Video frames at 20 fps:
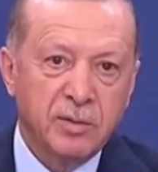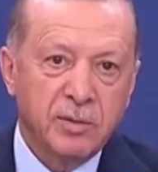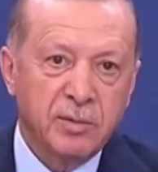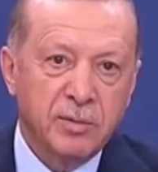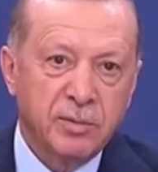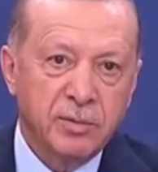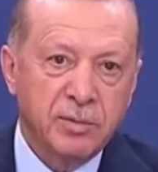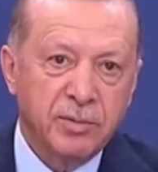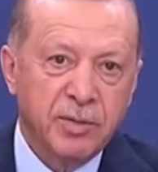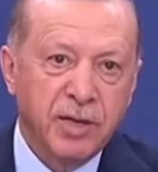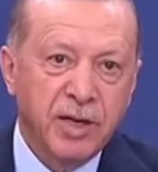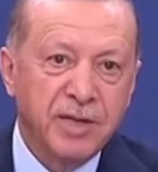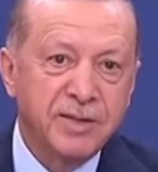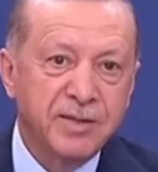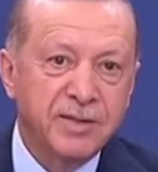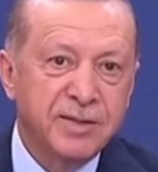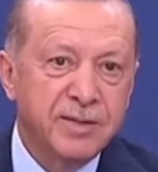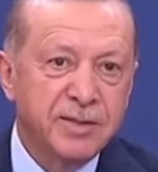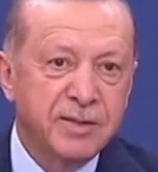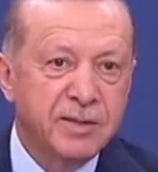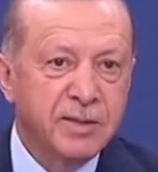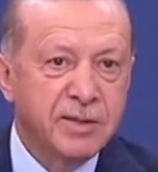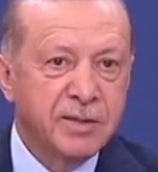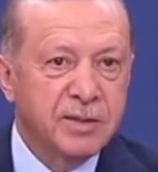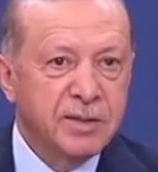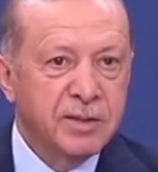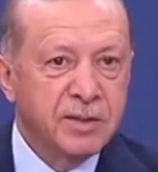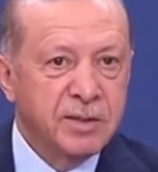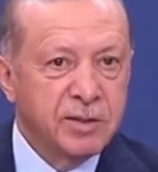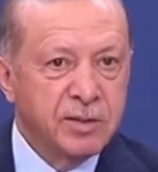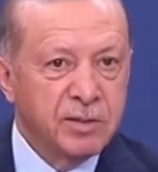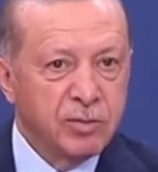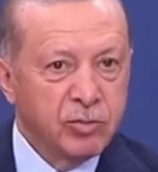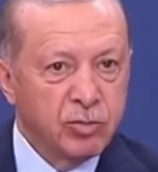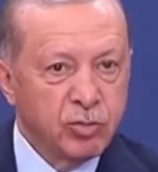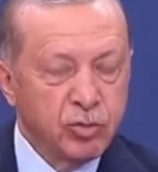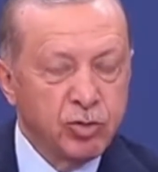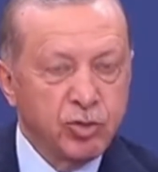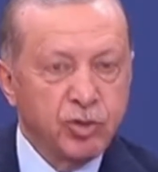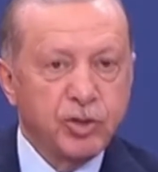ben
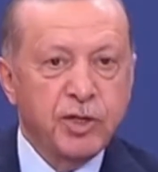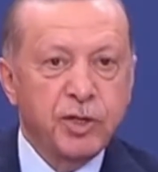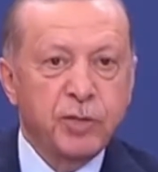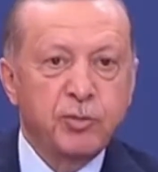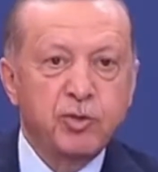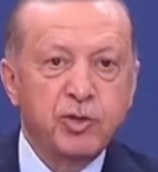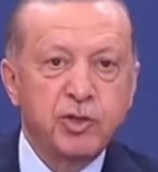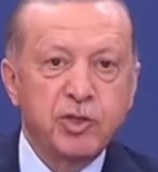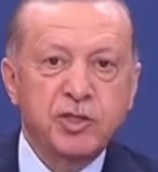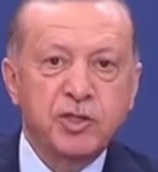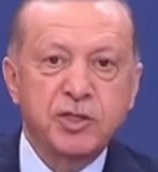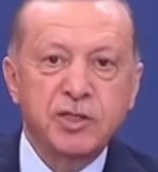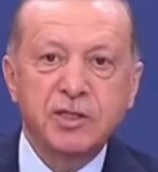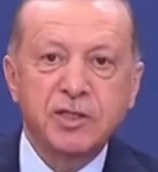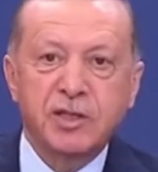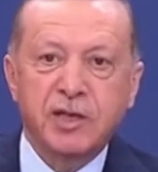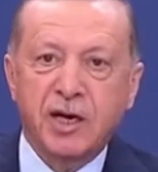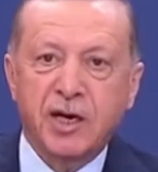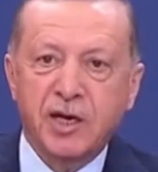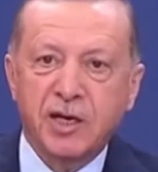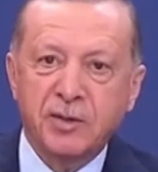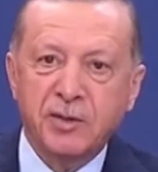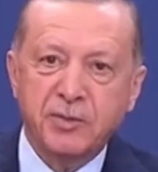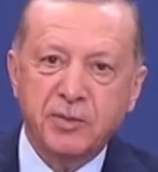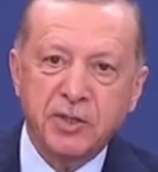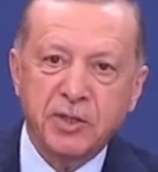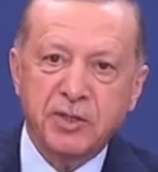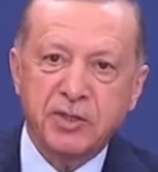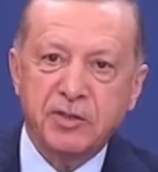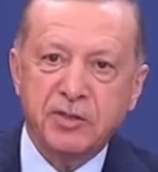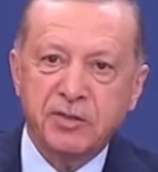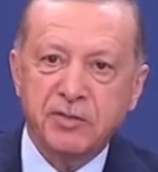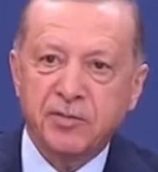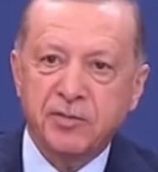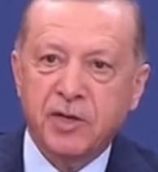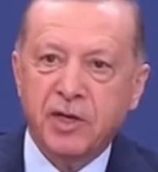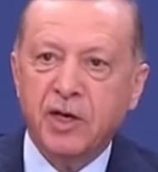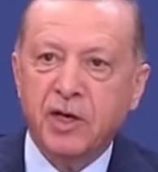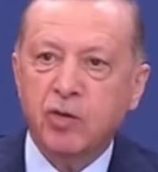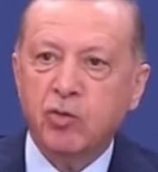Rusya bu işin galibidir
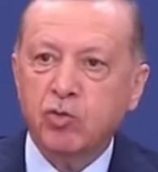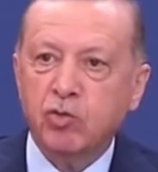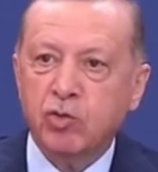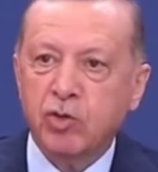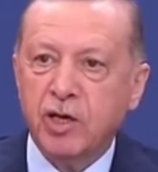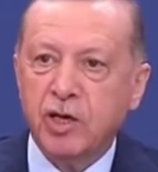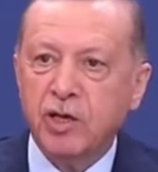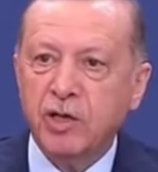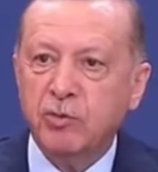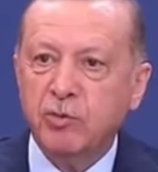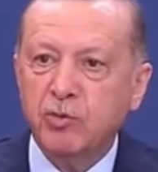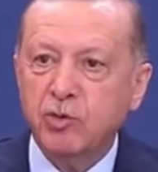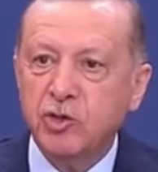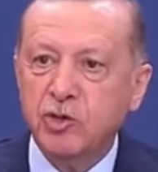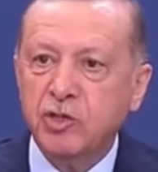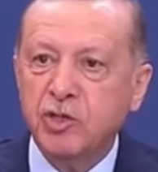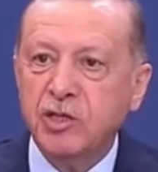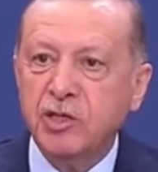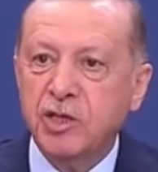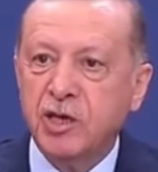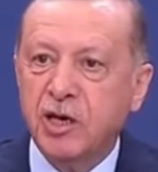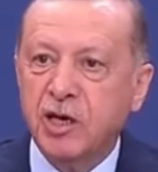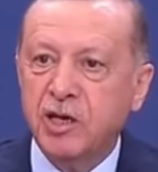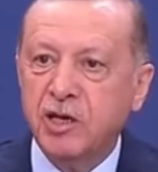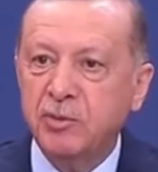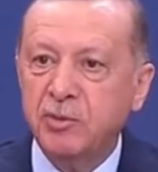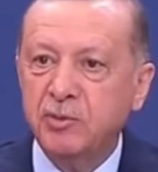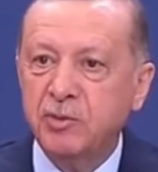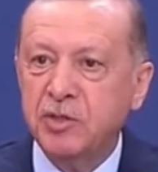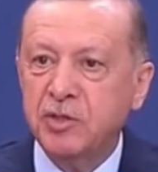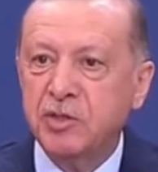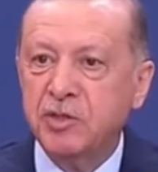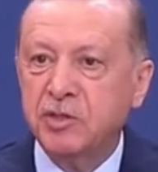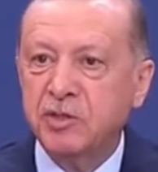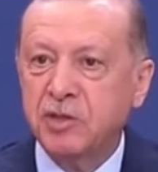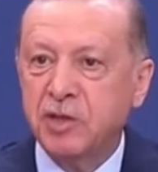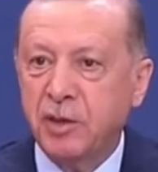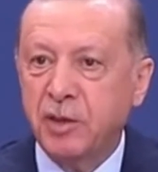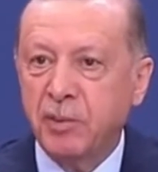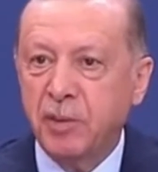veya Ukrayna bu işin galibidir
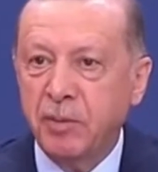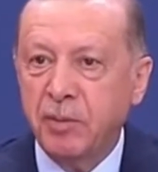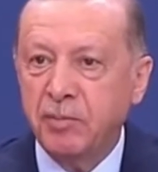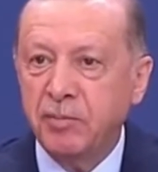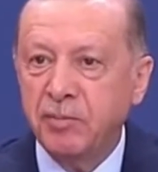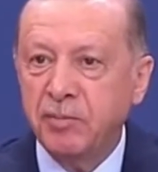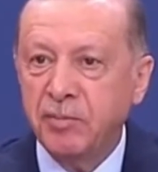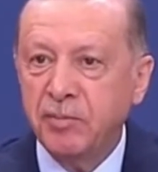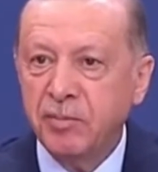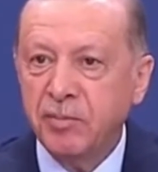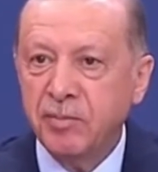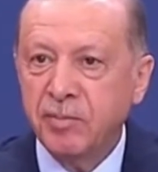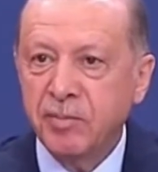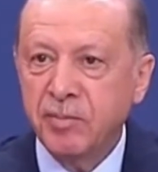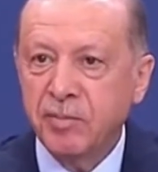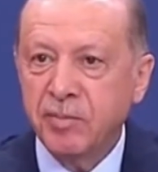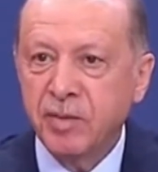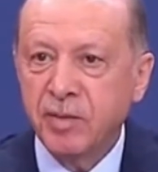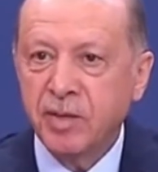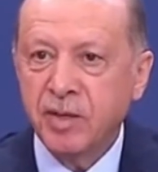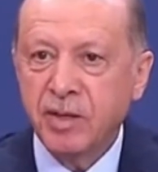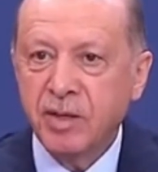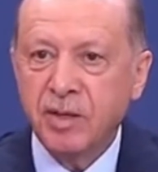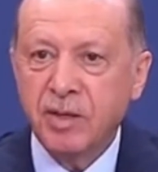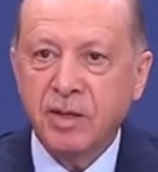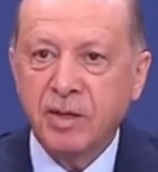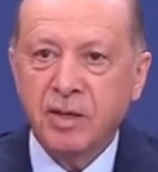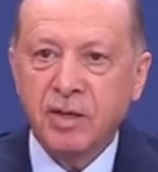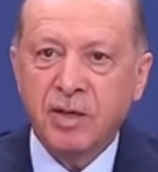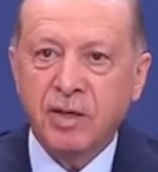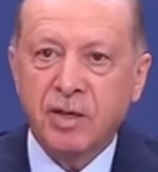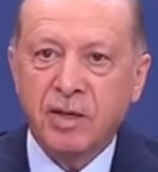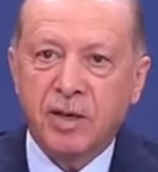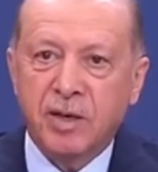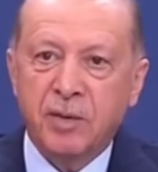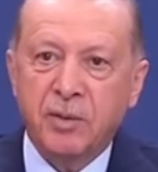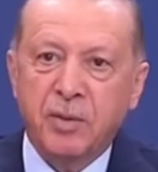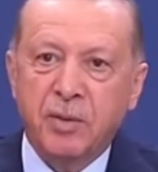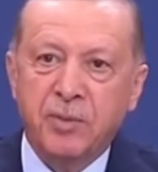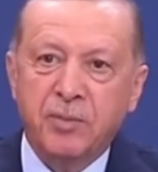diyemem.
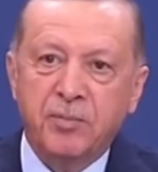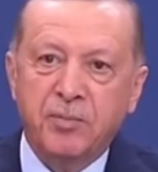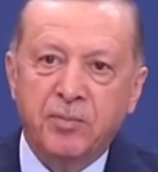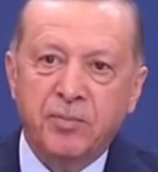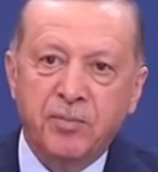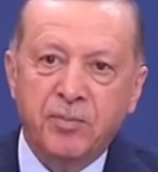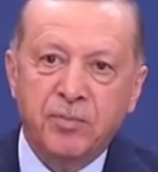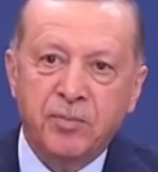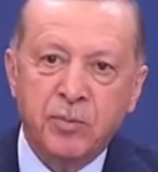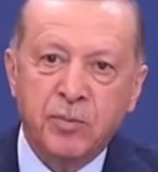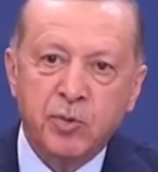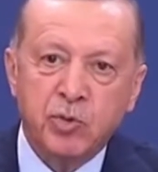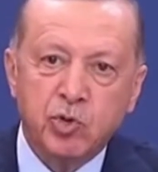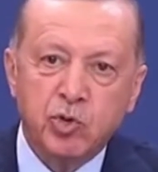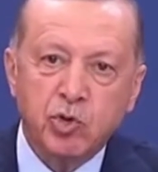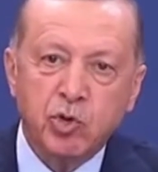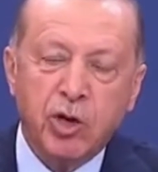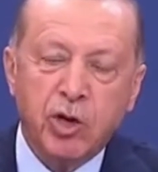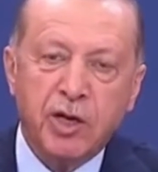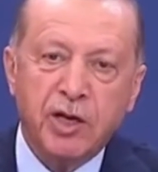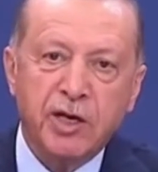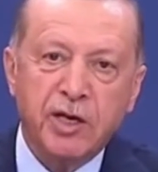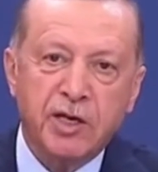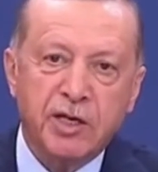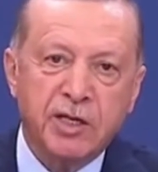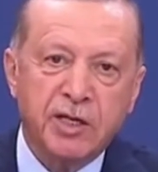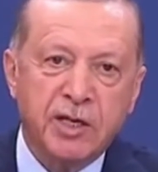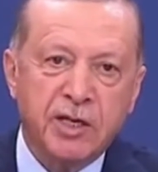Ama şu ana kadar